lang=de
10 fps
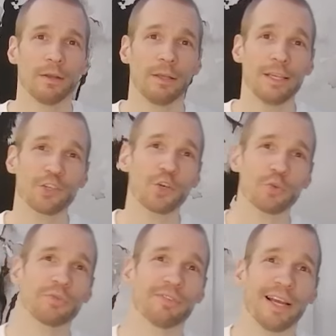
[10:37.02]
Ihr schaut
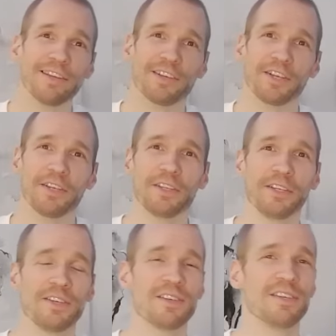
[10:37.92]
nun weiterhin
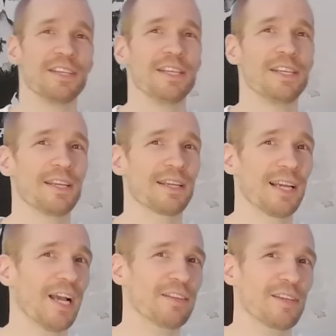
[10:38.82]
in die
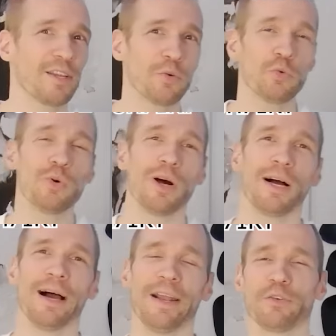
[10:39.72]

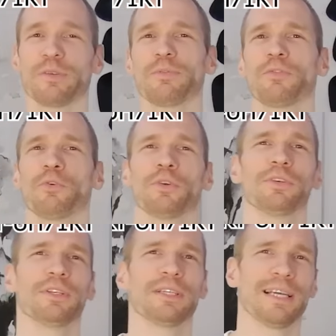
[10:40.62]
KTUH 71
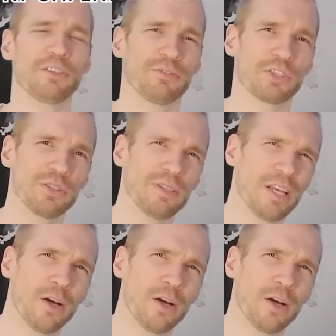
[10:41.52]
von Cartovision